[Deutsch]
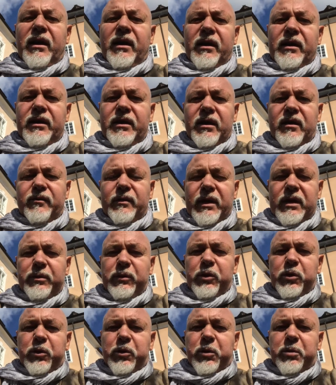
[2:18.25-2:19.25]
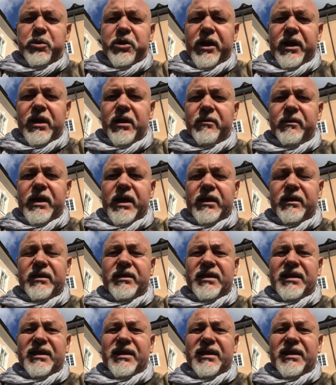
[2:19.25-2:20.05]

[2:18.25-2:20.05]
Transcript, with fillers: äh, hier auf meinem YouTube-Channel werden